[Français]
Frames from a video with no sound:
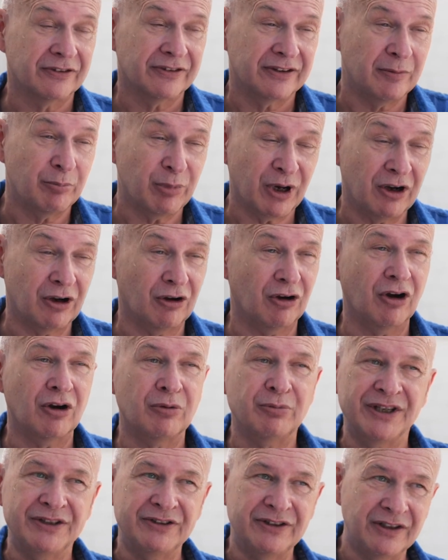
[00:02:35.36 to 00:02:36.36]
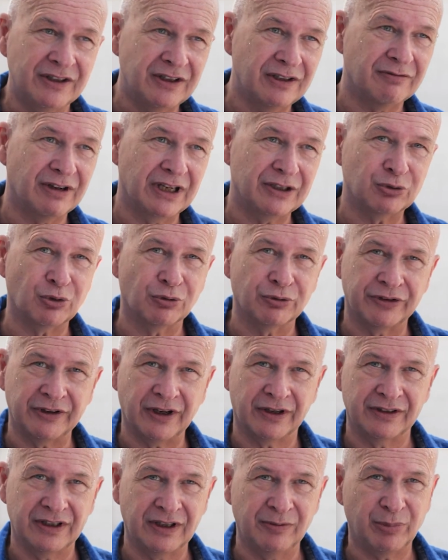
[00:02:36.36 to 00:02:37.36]
n'est pas un métier qui va être
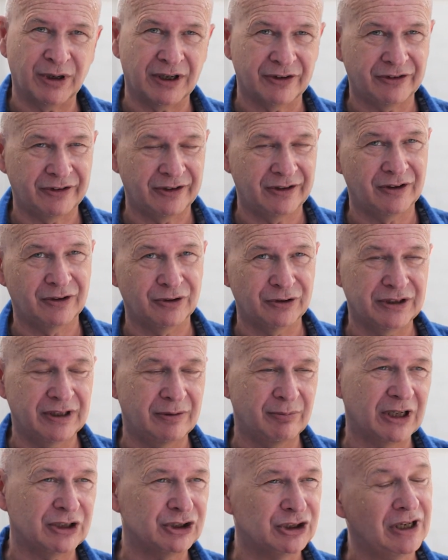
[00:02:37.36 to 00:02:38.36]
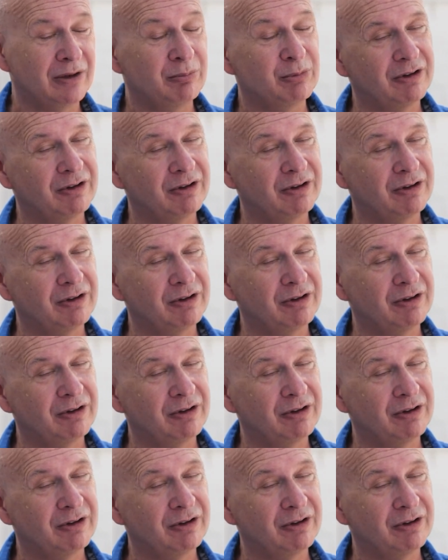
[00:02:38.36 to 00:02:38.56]
concerné par ces euh, démarches-là,